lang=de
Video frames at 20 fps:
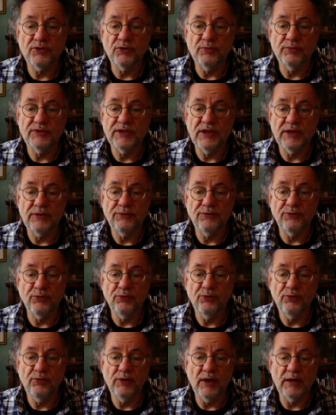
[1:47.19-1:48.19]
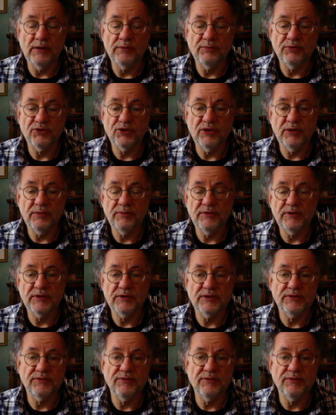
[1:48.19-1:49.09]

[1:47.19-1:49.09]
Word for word: um sehr früh ein bestimmtes